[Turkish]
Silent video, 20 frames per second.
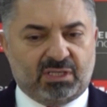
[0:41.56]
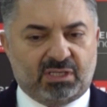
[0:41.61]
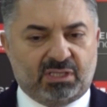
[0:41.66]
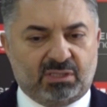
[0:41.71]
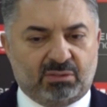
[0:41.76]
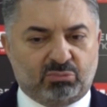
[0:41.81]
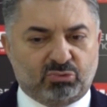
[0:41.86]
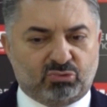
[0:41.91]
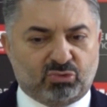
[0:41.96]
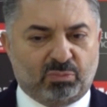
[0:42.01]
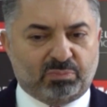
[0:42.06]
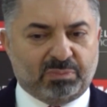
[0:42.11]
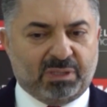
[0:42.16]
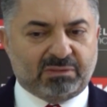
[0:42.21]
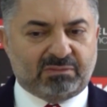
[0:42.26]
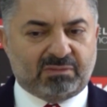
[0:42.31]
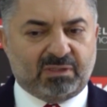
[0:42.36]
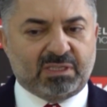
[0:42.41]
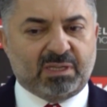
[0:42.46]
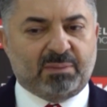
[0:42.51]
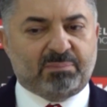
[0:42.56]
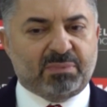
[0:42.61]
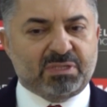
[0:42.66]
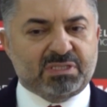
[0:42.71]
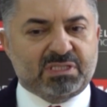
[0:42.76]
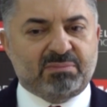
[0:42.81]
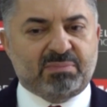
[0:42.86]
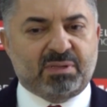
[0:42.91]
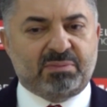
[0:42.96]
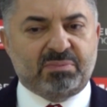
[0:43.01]
E, bu toplantıları yapma
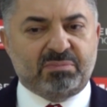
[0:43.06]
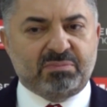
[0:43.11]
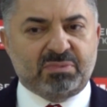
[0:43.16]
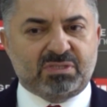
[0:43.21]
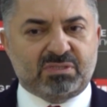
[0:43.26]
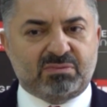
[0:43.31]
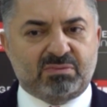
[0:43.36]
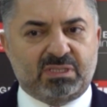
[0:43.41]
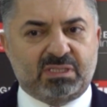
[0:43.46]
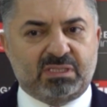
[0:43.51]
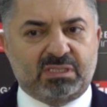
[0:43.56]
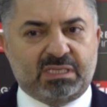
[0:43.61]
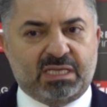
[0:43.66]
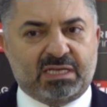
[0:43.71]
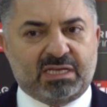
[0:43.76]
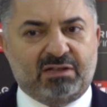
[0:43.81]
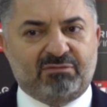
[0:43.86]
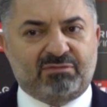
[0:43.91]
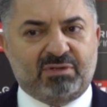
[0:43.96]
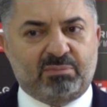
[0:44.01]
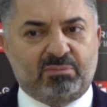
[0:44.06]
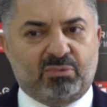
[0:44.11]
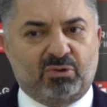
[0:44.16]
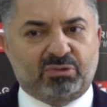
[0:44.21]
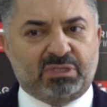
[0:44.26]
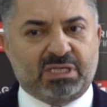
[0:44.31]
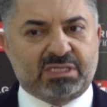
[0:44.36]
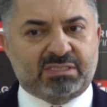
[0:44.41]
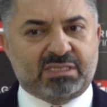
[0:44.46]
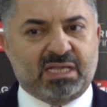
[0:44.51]
sebebimiz e, yerel ve
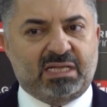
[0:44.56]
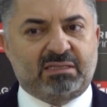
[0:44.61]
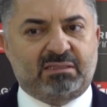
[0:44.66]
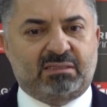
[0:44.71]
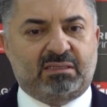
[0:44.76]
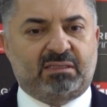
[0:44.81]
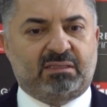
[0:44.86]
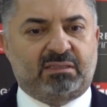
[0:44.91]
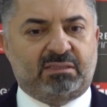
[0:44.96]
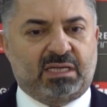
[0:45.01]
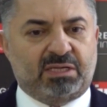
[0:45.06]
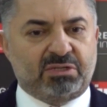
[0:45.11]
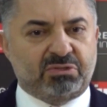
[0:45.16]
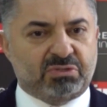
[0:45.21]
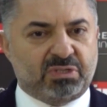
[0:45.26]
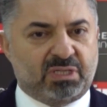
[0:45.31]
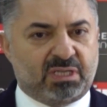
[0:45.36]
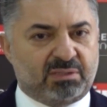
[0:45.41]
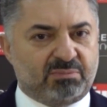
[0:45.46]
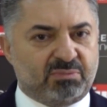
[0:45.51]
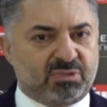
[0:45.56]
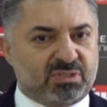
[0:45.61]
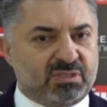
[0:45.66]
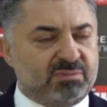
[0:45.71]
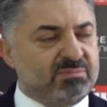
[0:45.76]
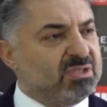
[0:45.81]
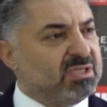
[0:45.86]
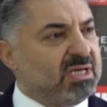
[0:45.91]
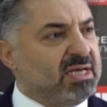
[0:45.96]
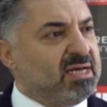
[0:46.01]
bölgesel e,
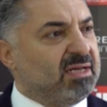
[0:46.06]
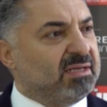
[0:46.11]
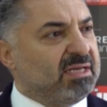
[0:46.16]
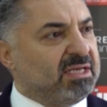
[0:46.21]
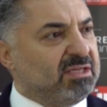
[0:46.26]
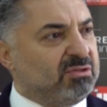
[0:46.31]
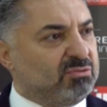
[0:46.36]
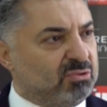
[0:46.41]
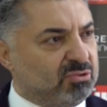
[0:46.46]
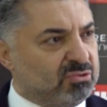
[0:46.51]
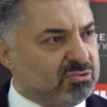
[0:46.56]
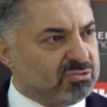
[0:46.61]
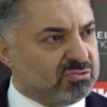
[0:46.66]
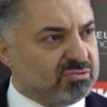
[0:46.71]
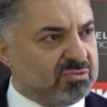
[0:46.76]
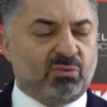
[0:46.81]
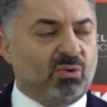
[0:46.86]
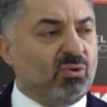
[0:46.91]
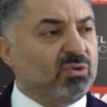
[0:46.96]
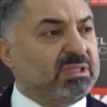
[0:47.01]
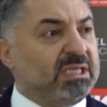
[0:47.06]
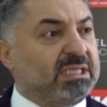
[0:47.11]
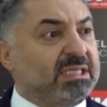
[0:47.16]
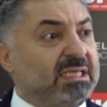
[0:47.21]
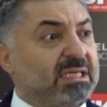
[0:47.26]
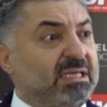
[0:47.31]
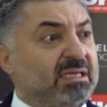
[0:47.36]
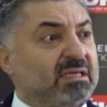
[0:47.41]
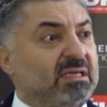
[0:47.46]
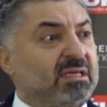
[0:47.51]
yayıncılarımızın biz ayağına gidiyoruz.
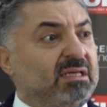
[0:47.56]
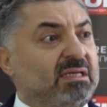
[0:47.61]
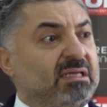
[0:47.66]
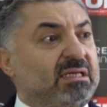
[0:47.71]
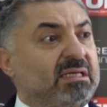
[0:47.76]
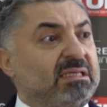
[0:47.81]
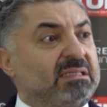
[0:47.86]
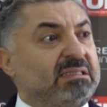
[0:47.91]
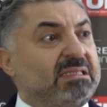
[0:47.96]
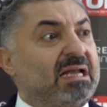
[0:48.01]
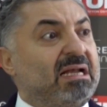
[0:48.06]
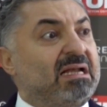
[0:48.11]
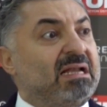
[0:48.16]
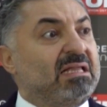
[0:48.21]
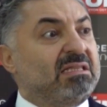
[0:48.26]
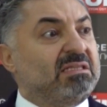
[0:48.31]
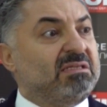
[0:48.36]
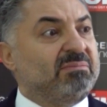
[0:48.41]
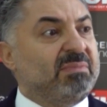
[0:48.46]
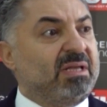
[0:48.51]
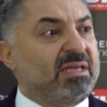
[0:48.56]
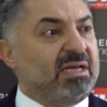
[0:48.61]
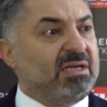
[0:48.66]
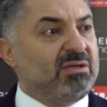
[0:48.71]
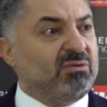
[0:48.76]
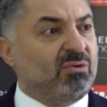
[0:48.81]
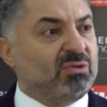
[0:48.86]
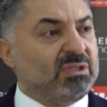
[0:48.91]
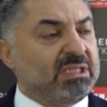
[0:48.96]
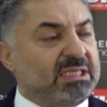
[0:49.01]
Oradaki e,
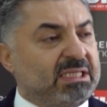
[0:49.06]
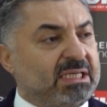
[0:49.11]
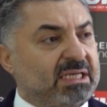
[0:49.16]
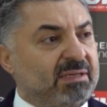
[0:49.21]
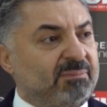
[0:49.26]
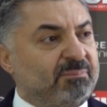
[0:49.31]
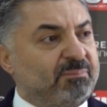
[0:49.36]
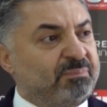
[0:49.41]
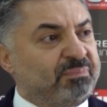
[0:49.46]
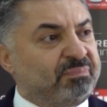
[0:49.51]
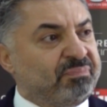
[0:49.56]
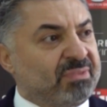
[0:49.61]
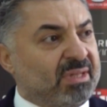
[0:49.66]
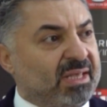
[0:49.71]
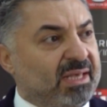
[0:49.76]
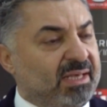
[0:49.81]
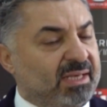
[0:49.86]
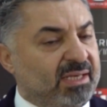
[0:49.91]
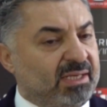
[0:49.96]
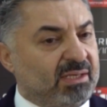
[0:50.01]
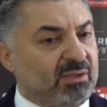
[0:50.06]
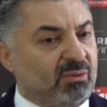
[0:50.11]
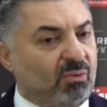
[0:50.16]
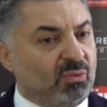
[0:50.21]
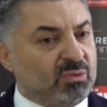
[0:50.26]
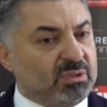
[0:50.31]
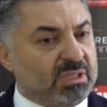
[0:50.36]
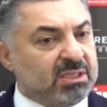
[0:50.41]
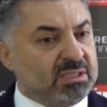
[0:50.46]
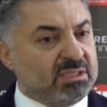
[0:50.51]
değerlendirmeleri, oradaki e,
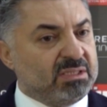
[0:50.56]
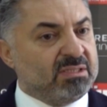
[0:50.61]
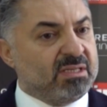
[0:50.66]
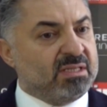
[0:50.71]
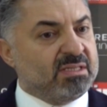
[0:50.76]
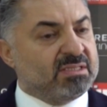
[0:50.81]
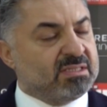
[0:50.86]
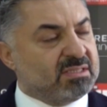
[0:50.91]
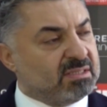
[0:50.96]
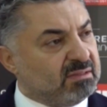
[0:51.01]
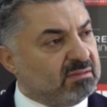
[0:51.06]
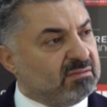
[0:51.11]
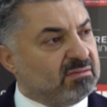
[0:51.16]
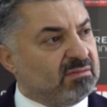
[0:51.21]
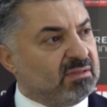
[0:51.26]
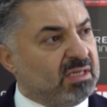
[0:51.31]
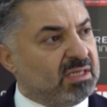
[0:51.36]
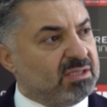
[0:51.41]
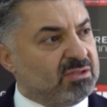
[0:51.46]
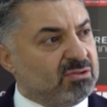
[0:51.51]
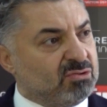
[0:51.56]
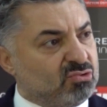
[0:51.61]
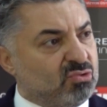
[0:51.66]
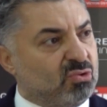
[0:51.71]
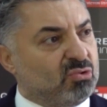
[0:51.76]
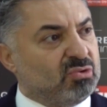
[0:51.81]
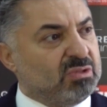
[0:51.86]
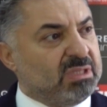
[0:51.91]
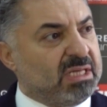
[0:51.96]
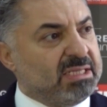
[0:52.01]
onların e, sıkıntılarını,
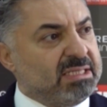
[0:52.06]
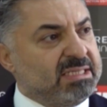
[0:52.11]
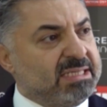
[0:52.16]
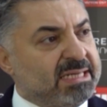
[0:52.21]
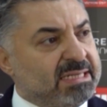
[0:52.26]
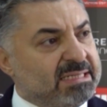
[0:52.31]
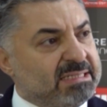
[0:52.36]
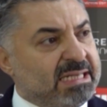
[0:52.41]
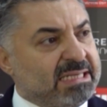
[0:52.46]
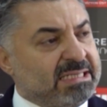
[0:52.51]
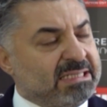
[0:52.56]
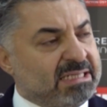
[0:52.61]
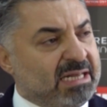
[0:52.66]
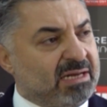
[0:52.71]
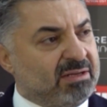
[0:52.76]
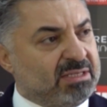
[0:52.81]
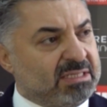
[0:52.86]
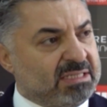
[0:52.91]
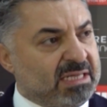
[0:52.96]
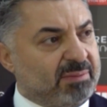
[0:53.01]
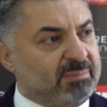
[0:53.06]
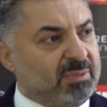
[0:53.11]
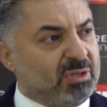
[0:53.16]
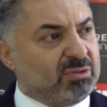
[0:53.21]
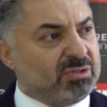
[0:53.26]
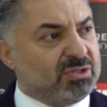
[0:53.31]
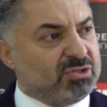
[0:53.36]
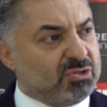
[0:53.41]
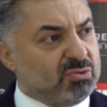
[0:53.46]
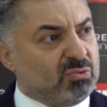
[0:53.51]
sorunların yerinde gidermek
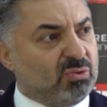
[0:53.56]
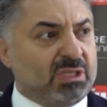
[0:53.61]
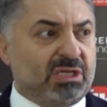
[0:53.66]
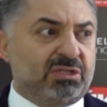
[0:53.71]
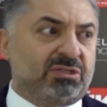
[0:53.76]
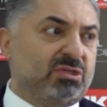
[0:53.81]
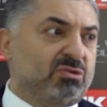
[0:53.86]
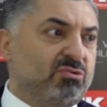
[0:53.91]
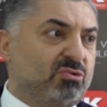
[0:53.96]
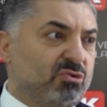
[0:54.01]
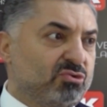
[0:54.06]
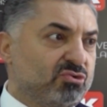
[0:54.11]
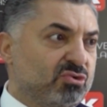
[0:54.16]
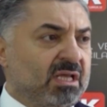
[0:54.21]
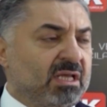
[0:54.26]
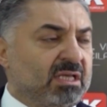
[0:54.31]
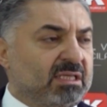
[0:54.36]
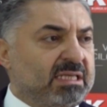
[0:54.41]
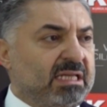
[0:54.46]
için onları dinliyoruz.